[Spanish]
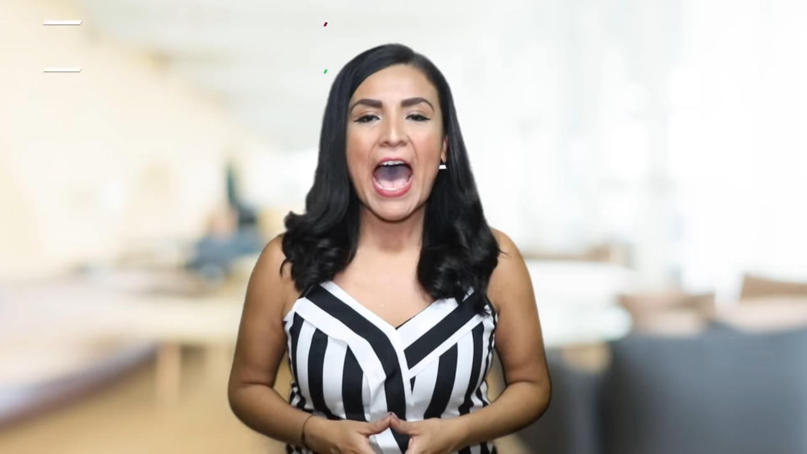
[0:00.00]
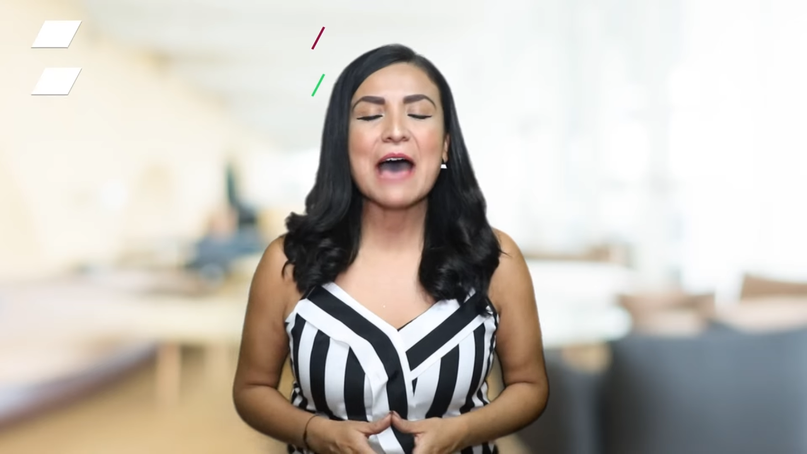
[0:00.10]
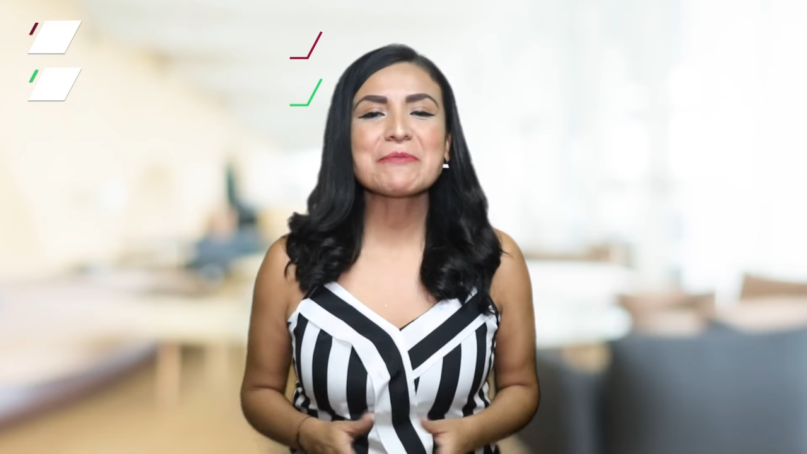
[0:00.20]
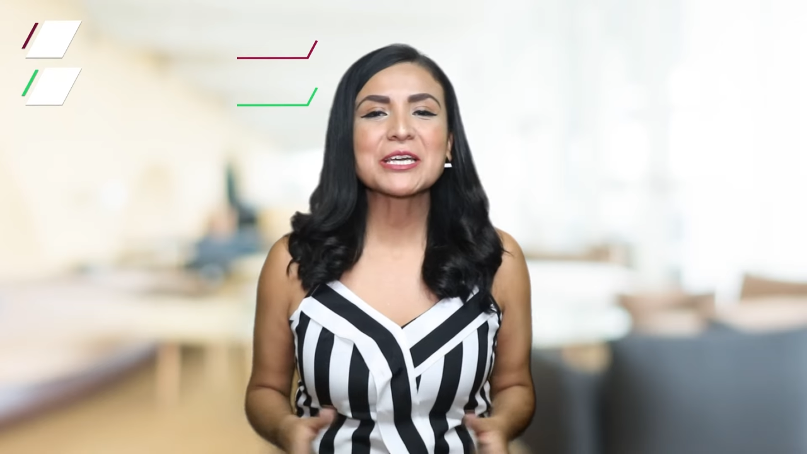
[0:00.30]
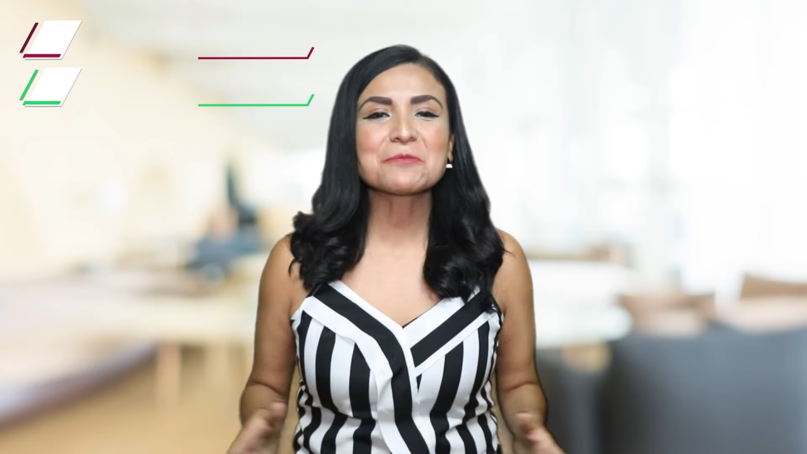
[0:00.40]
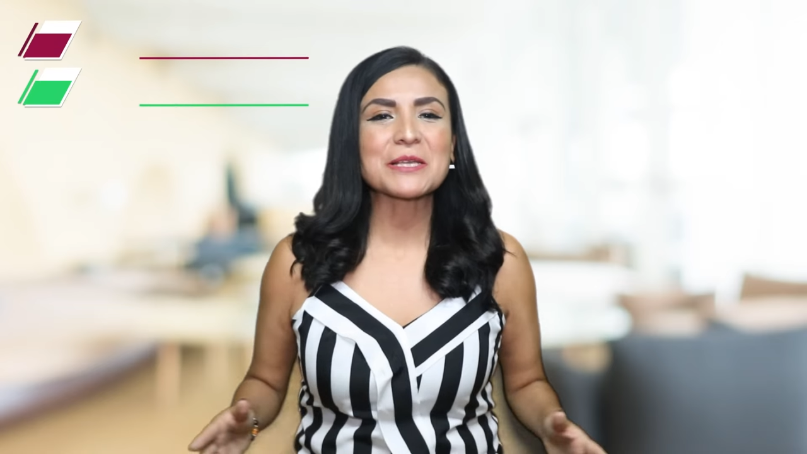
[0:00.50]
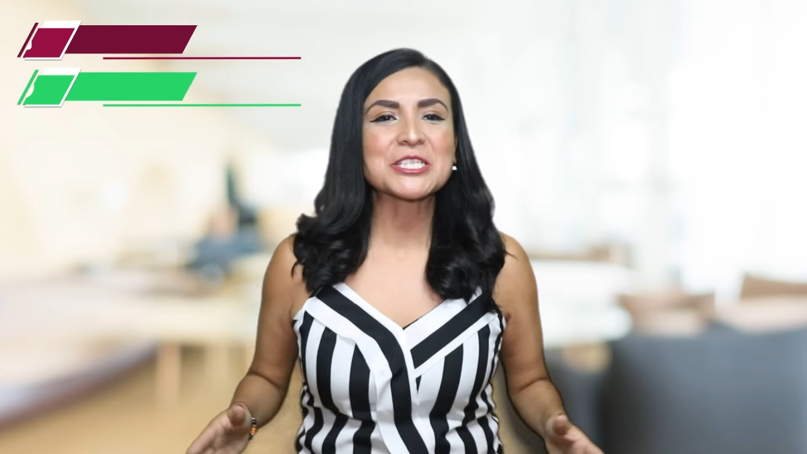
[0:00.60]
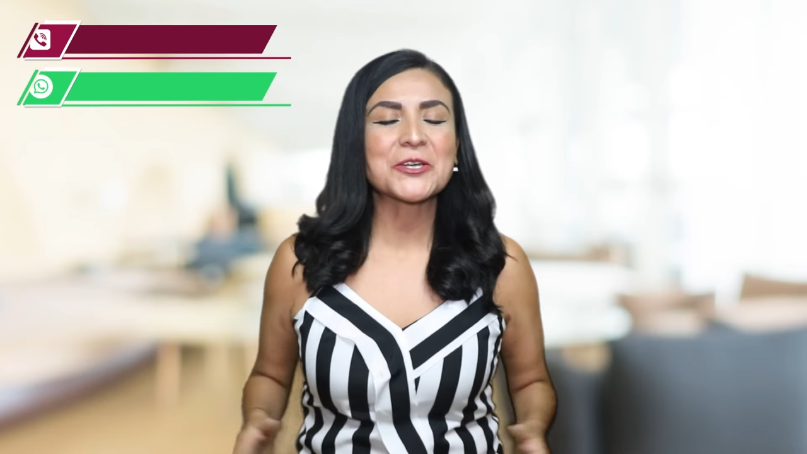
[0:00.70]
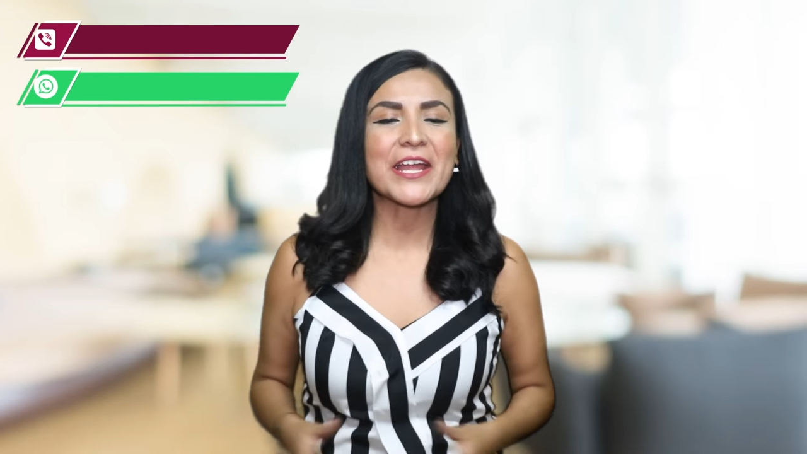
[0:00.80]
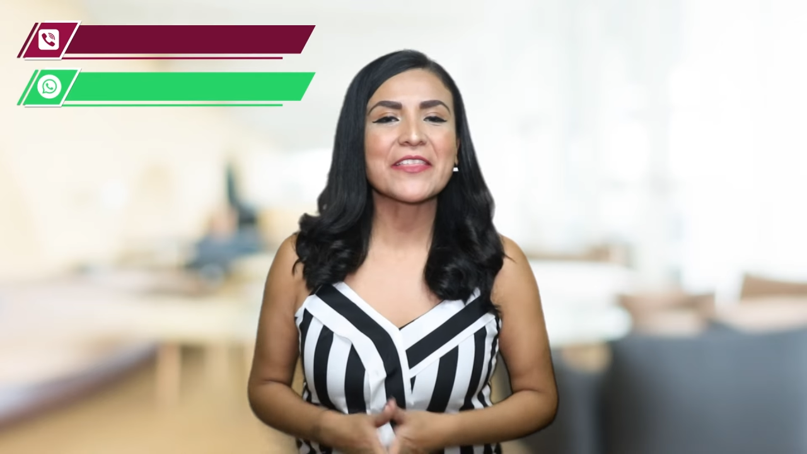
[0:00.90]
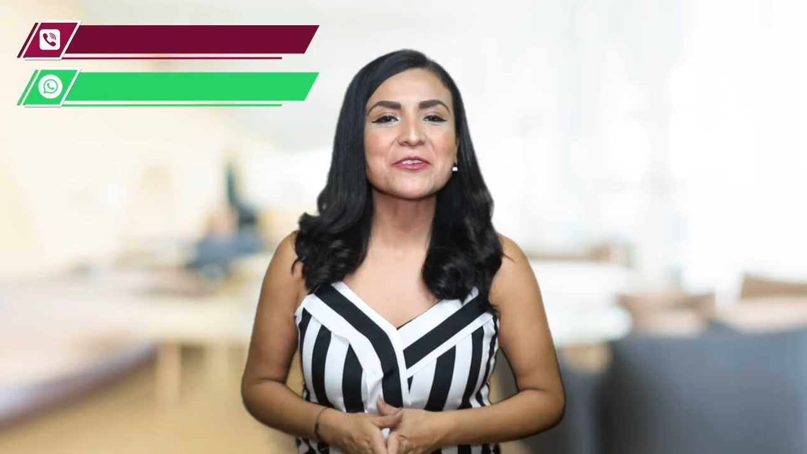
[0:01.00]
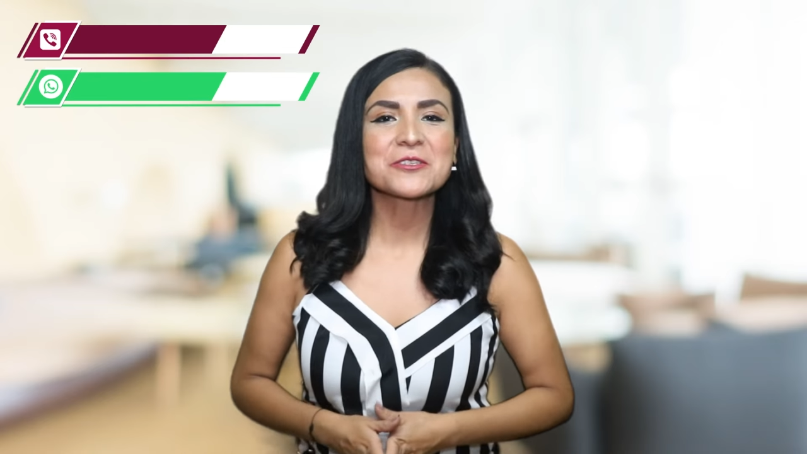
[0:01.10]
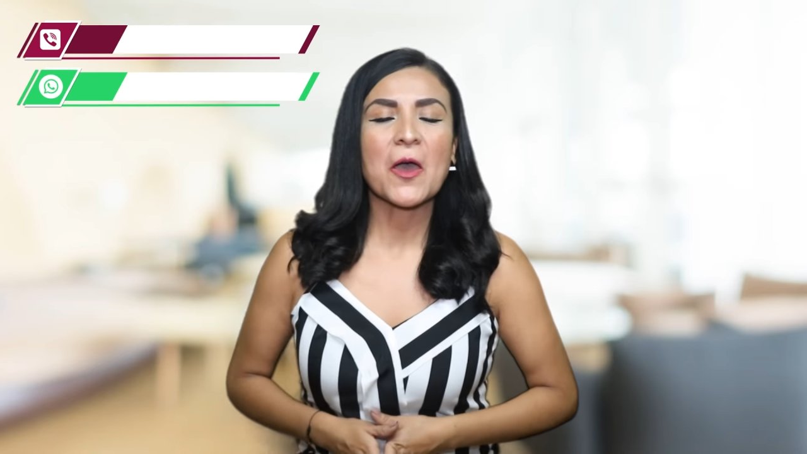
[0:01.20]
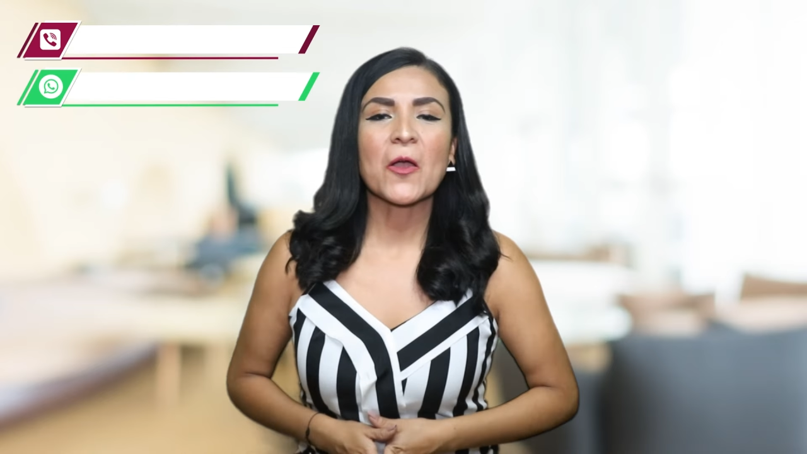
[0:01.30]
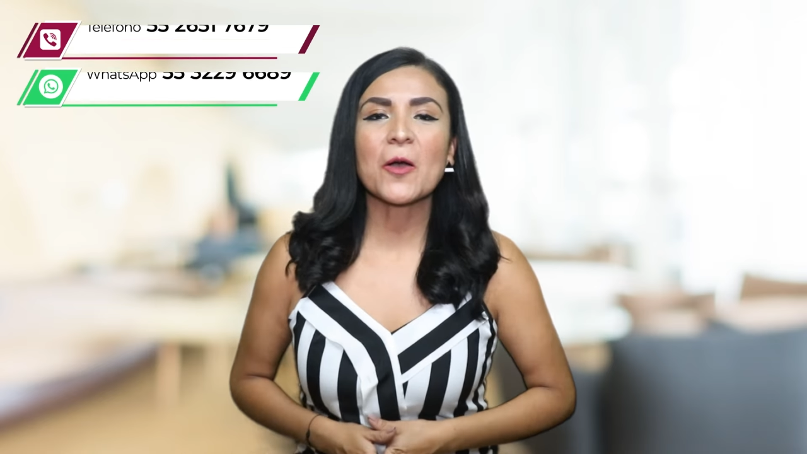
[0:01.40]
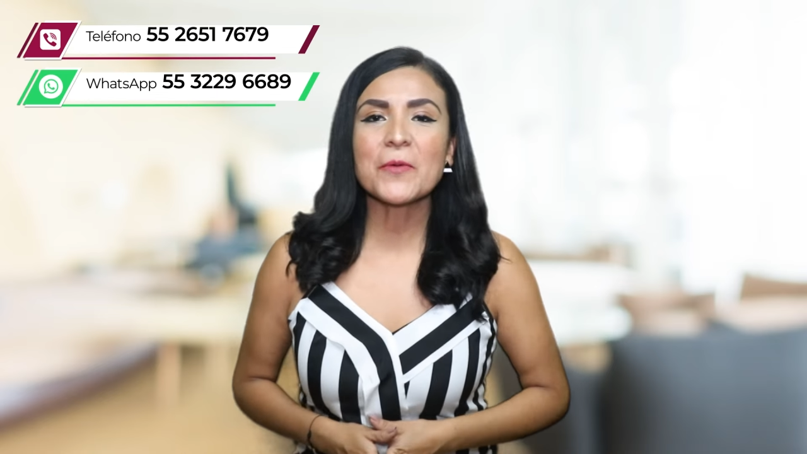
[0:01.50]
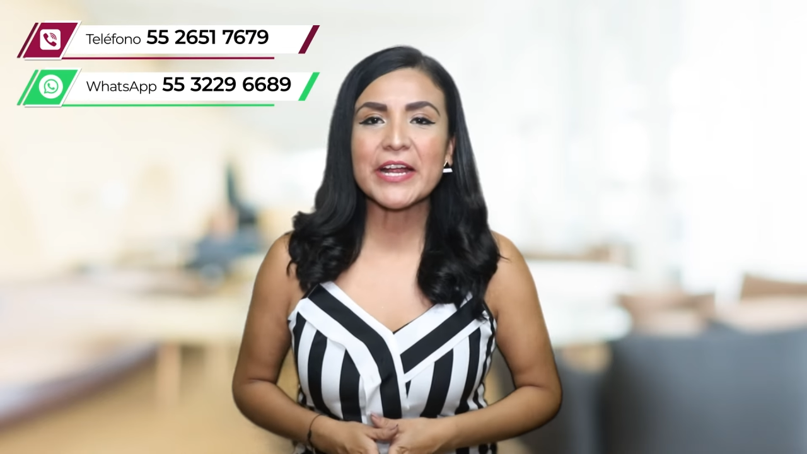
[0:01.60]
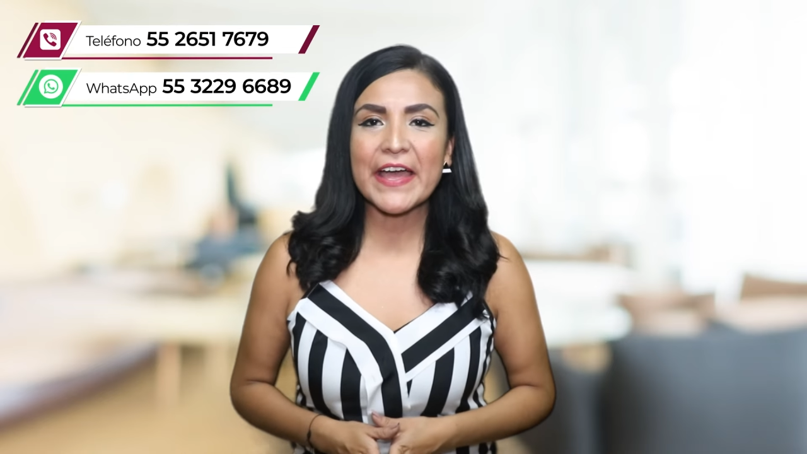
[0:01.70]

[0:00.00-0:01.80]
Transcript: Amigos pensionados, como